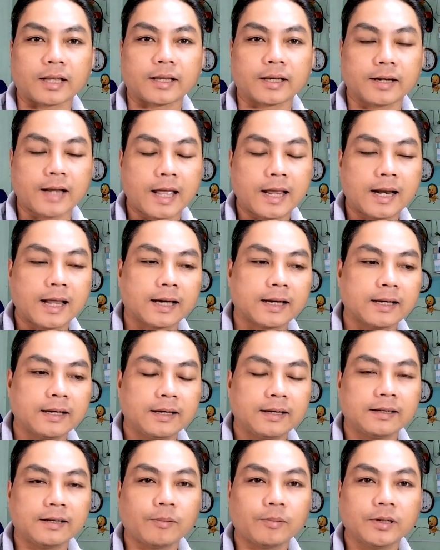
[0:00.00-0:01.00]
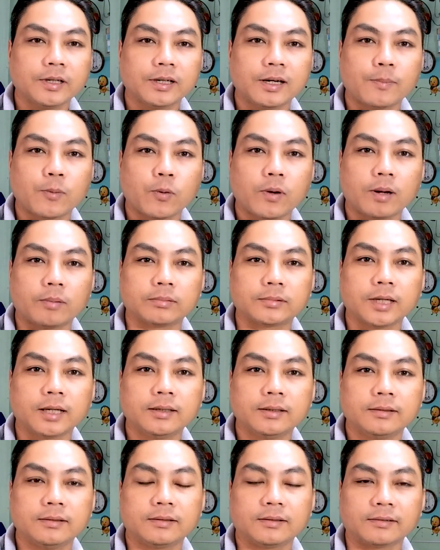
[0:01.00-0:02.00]
tại vì đây là cái giống như là một cái lòng
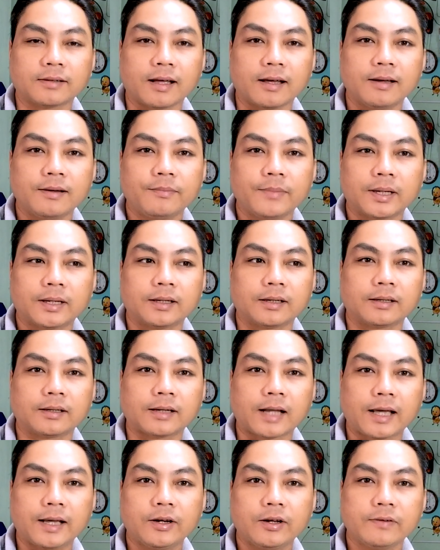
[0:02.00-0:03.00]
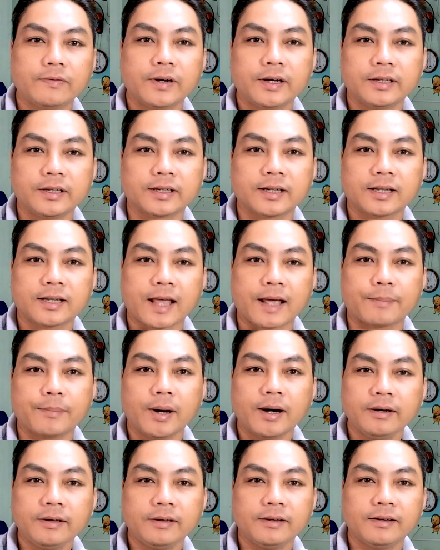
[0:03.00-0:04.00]
tin để mình ấy đối với những khách
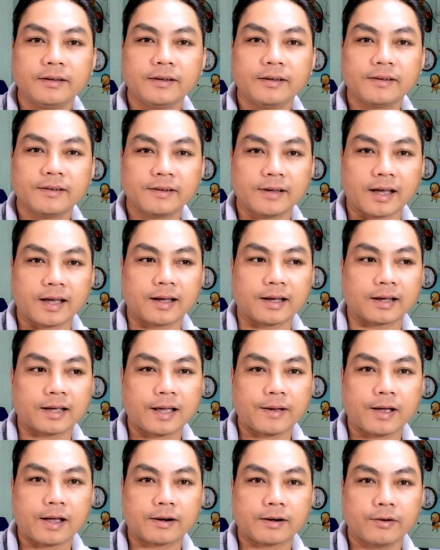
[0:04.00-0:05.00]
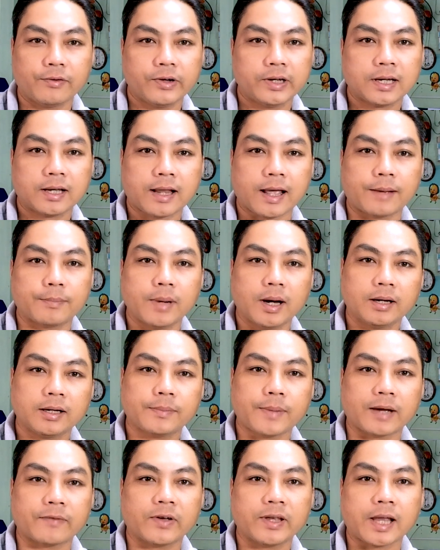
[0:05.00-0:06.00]
hàng mới à, các đối với khách hàng
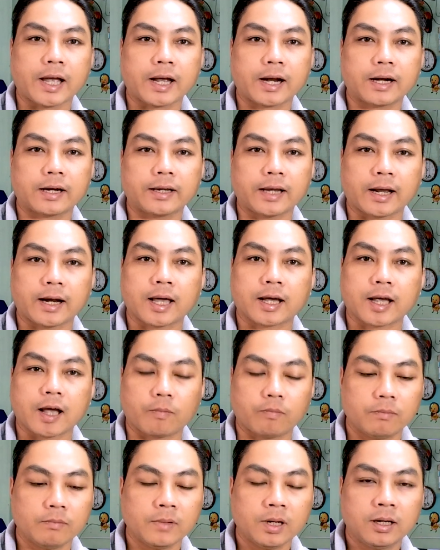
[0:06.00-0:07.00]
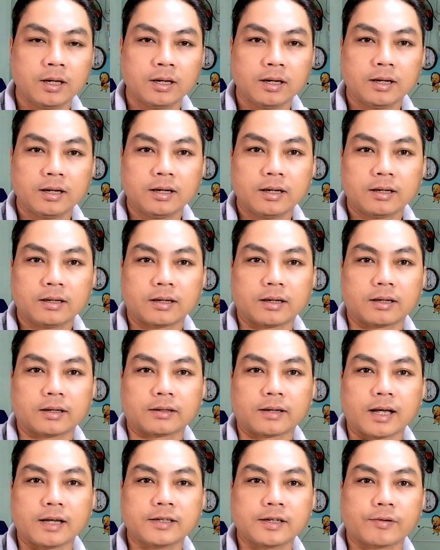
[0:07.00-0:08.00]
mới các bạn phải nhận nhận đặt cọc
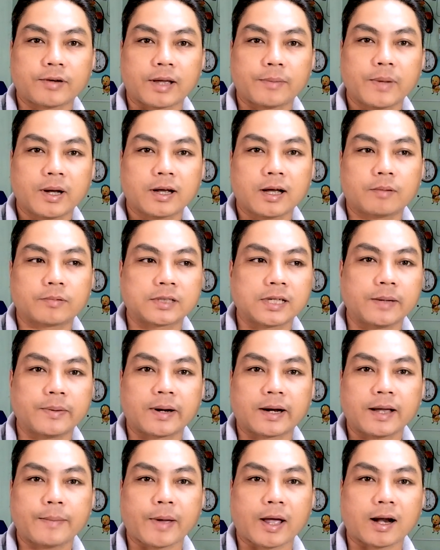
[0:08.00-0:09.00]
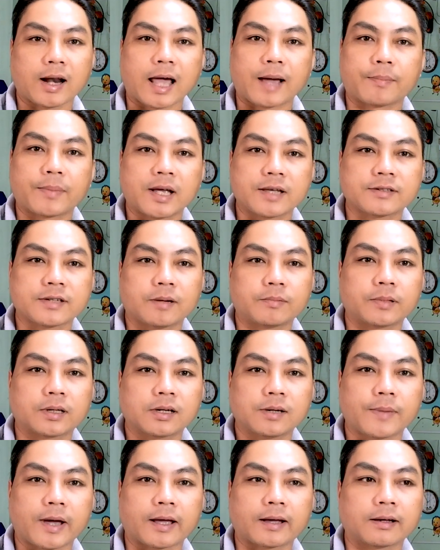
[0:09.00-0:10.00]
à, để sau này mất công khi mà các bạn làm ra
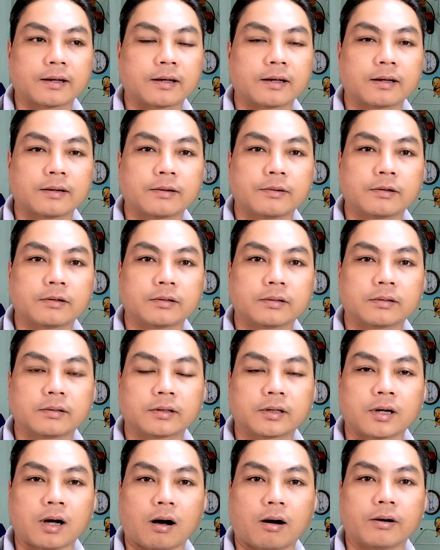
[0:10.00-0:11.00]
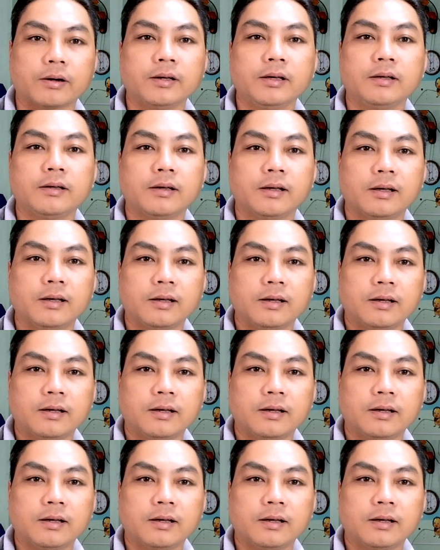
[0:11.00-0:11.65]
xong là các bạn à, khỏi